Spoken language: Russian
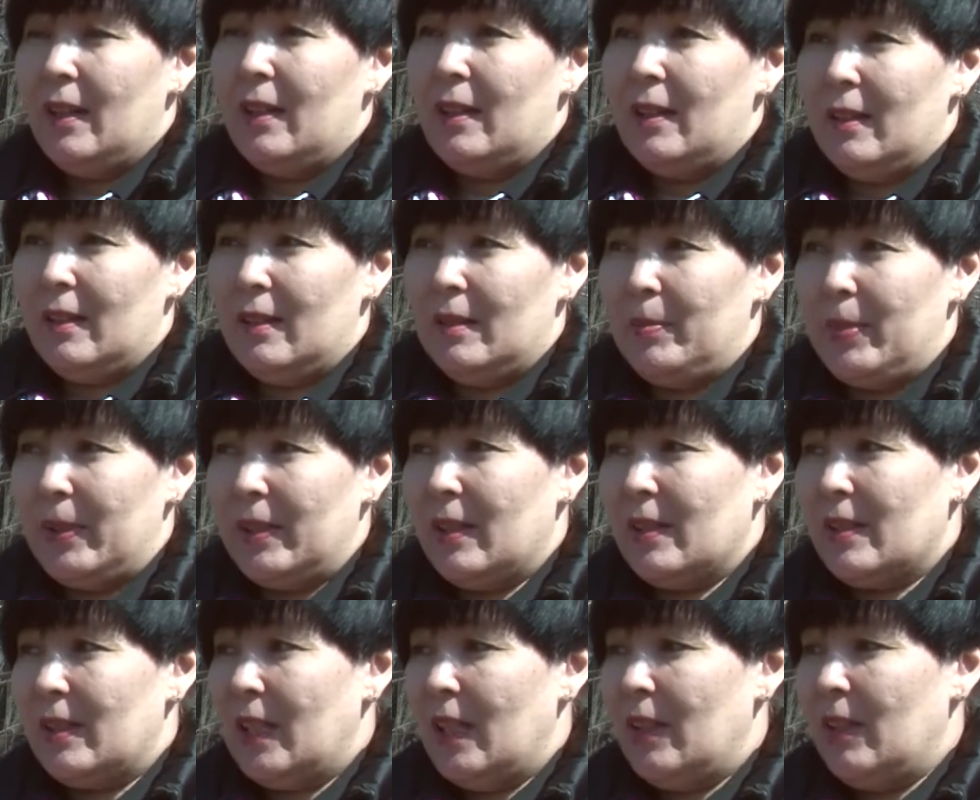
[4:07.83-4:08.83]
э,
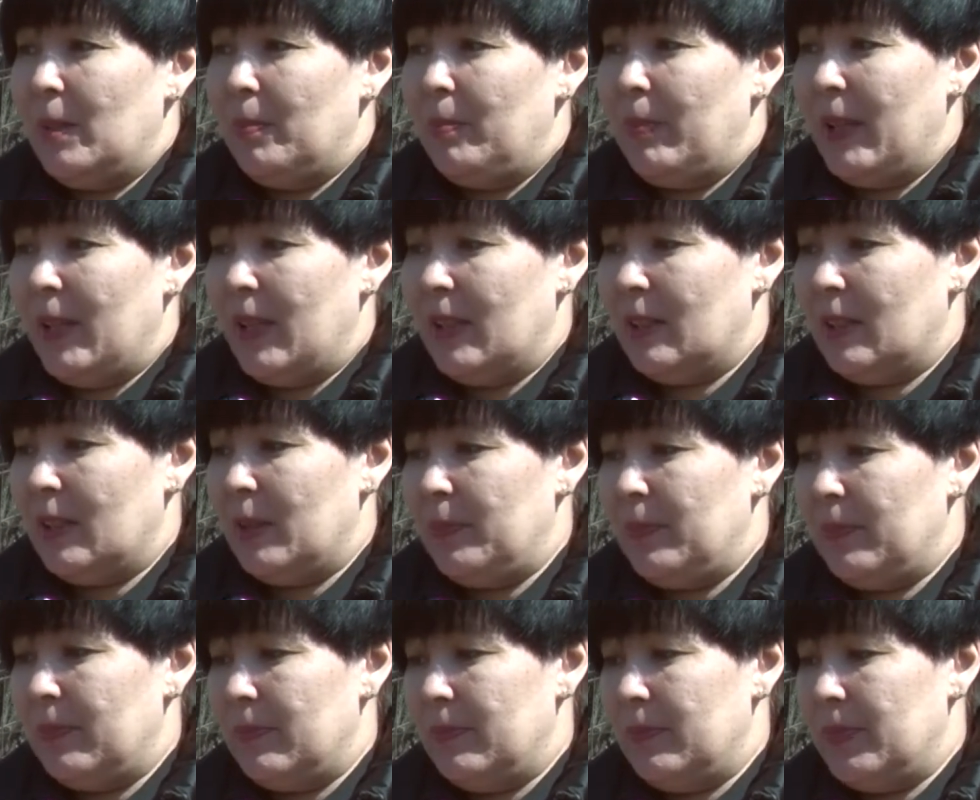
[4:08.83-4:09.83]
предоставили порядка
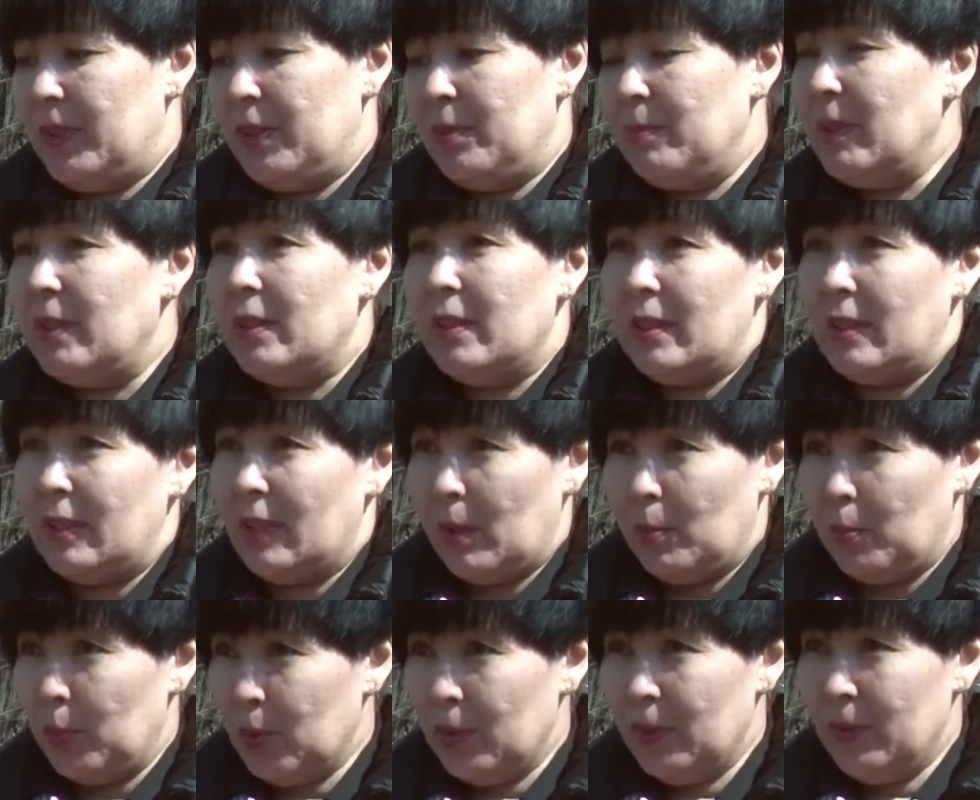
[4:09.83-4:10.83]
70
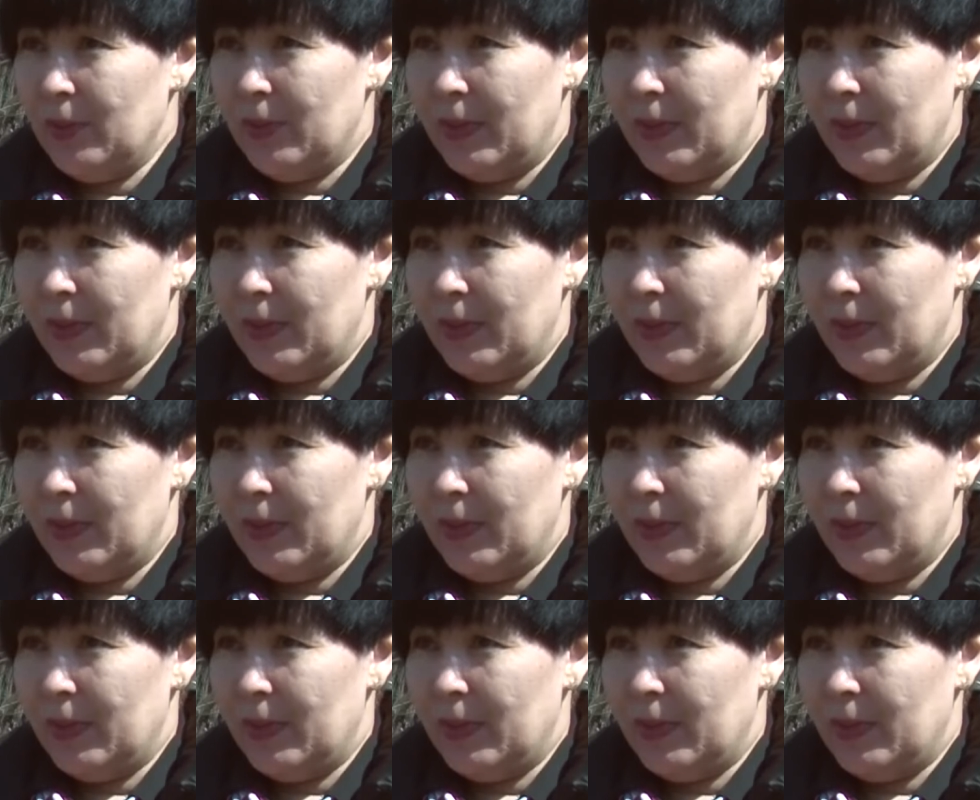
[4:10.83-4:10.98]
работ